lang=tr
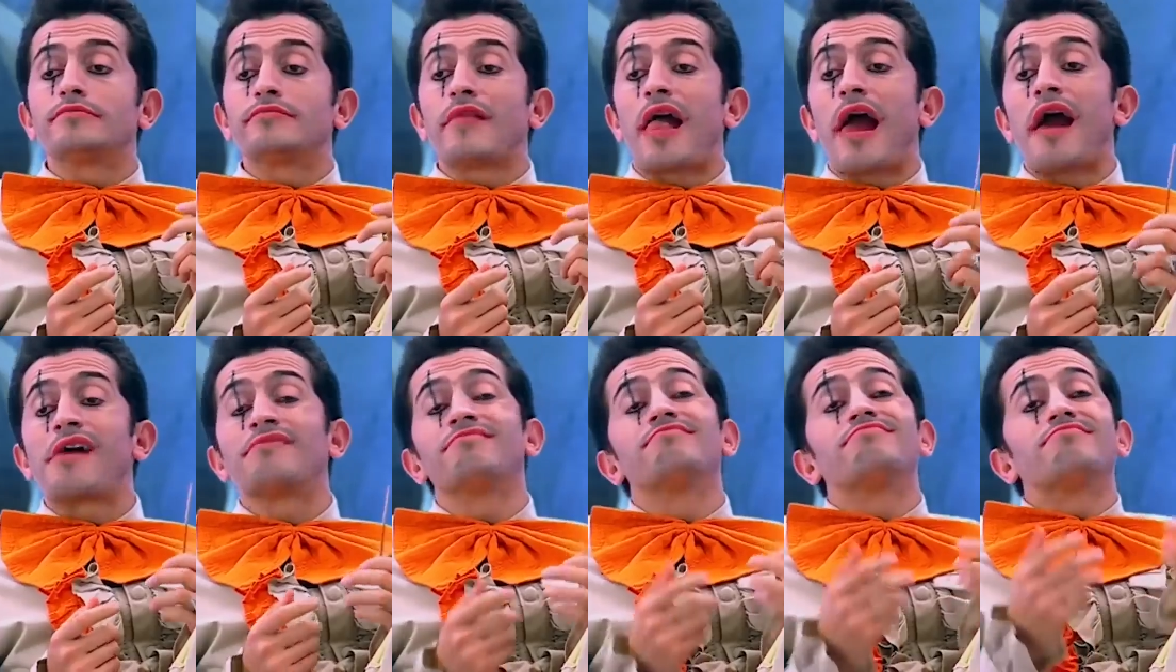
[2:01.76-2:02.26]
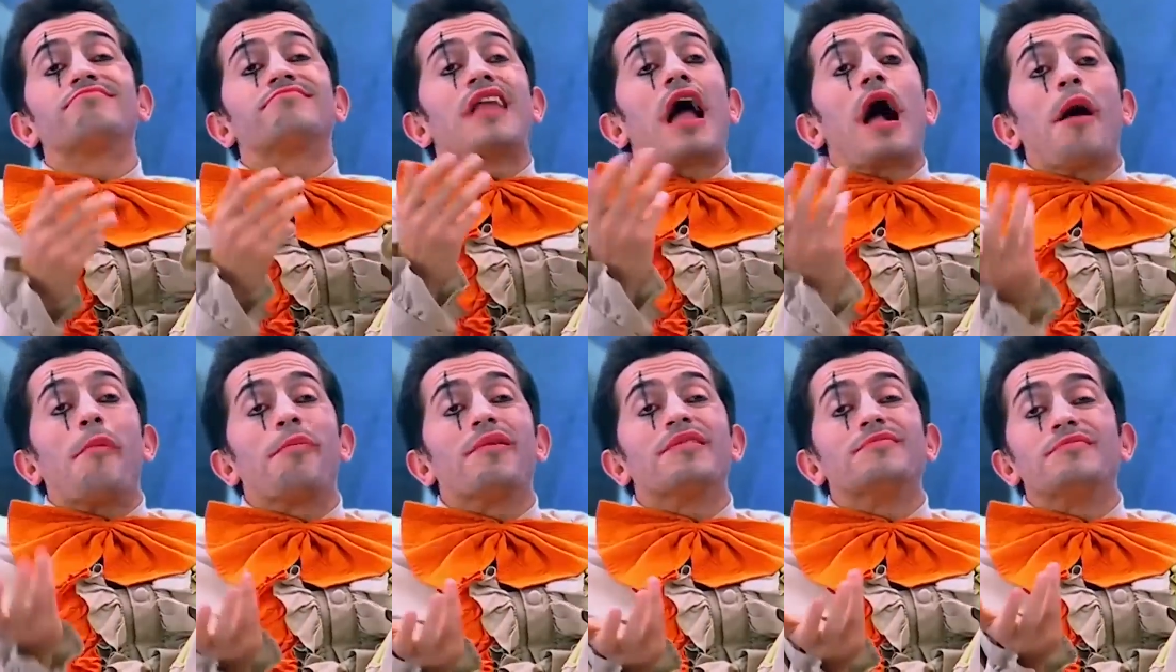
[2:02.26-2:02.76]
bak.
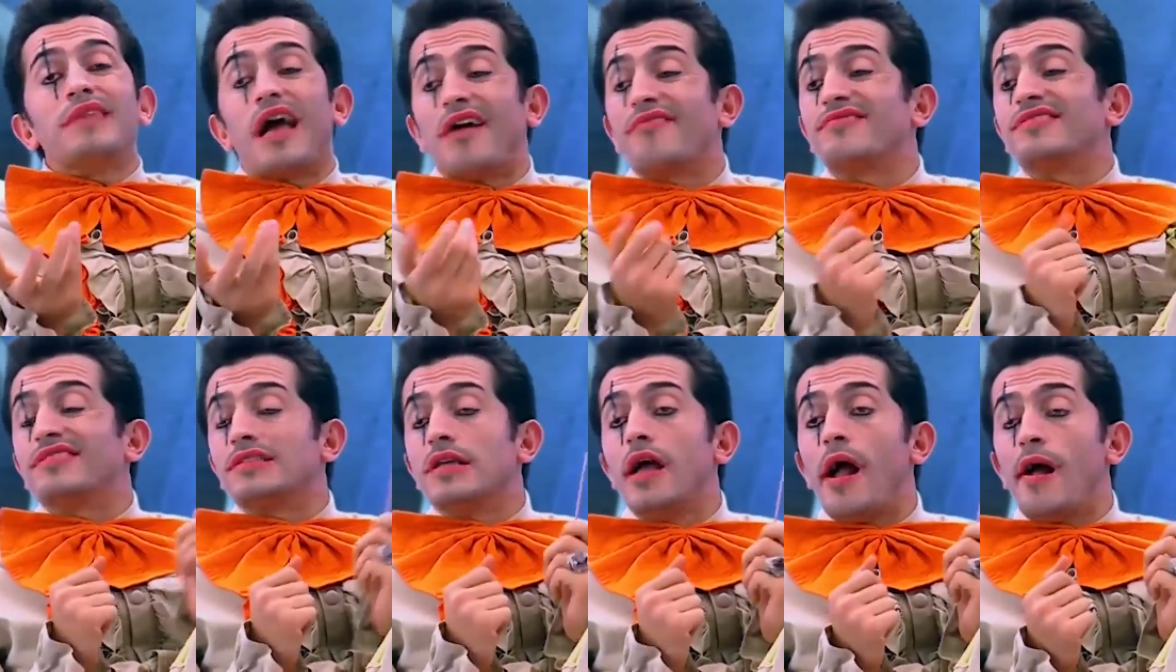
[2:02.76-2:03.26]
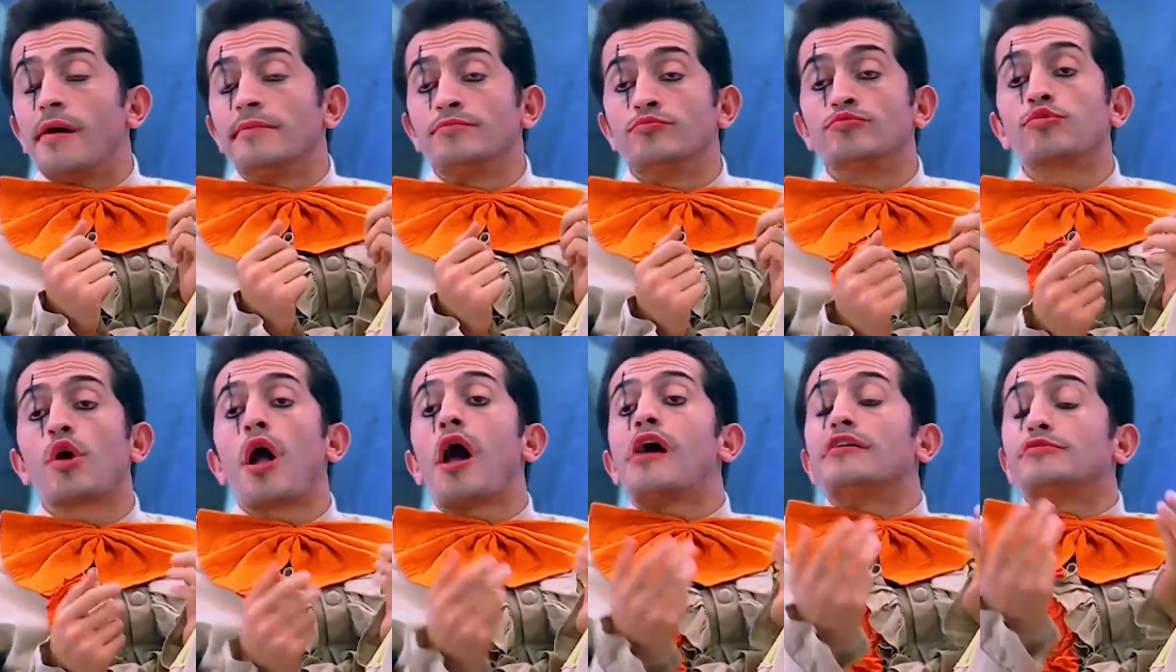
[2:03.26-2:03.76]
Ne yapalım yer fıstı?
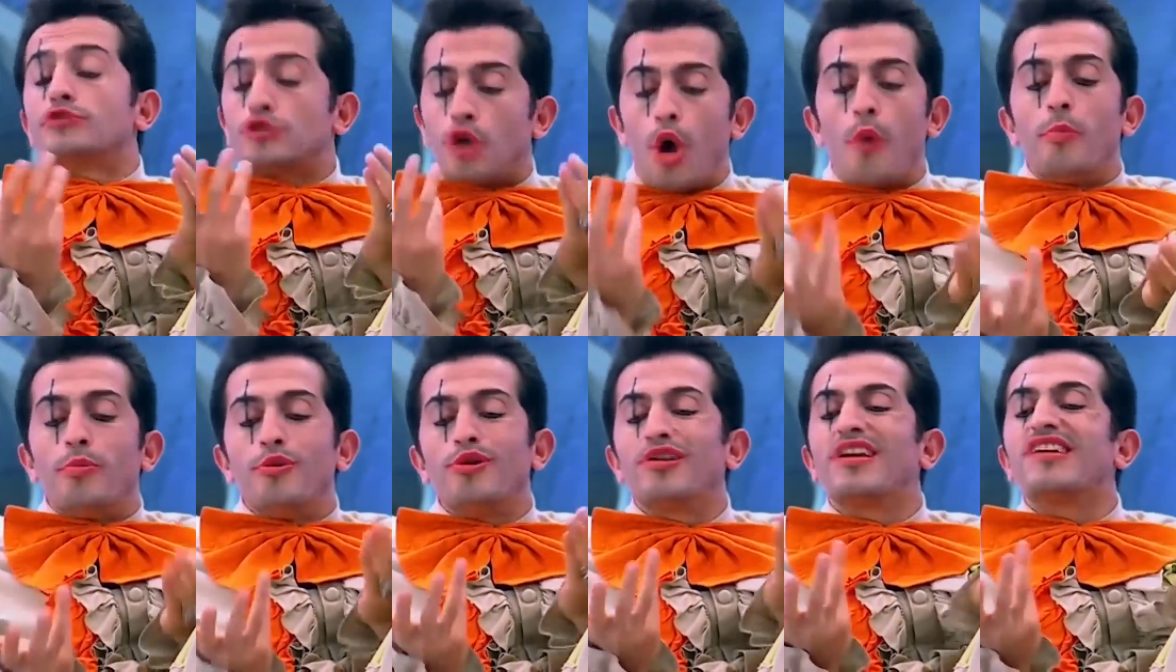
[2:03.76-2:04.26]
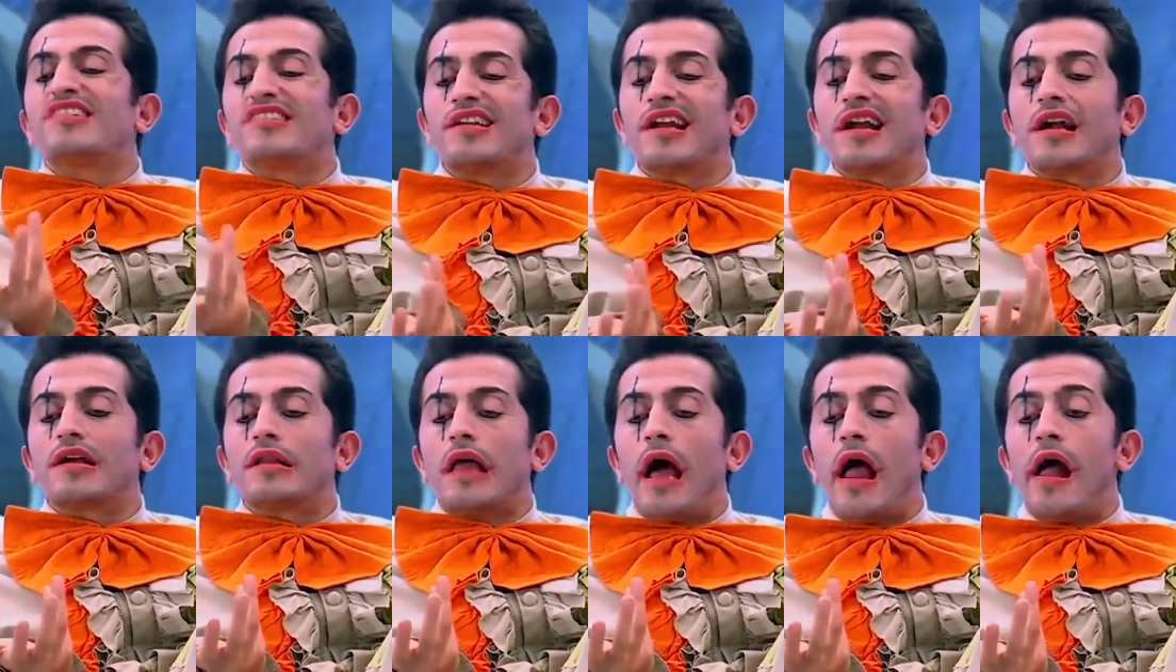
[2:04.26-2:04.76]
Köprüyü
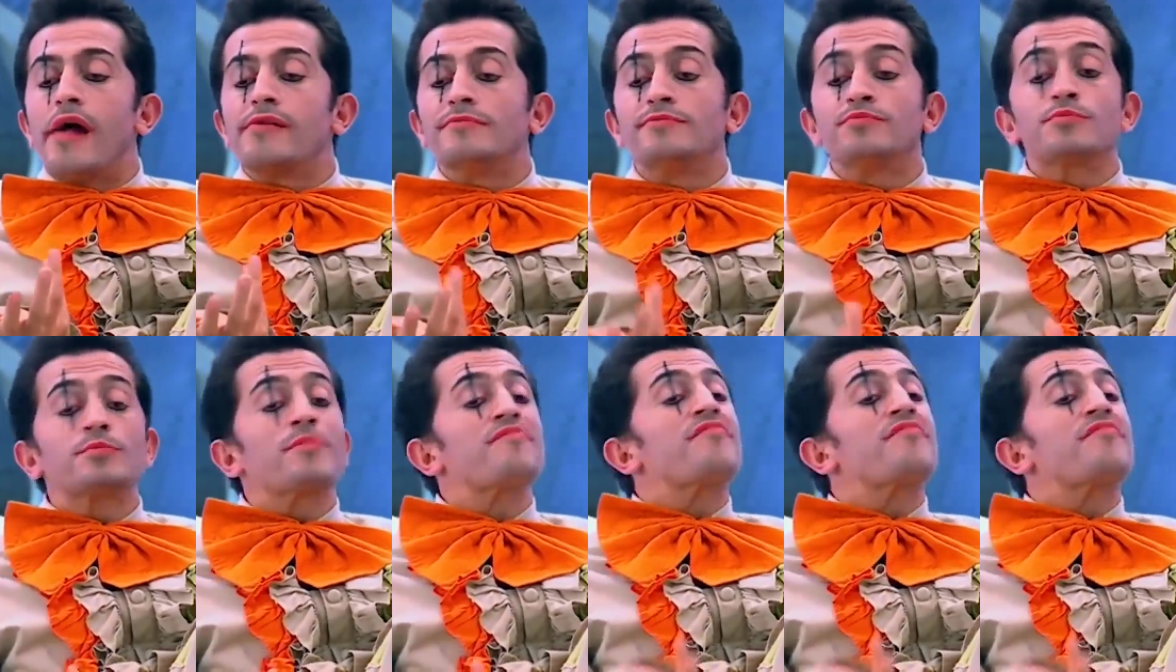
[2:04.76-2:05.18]
geçene kadar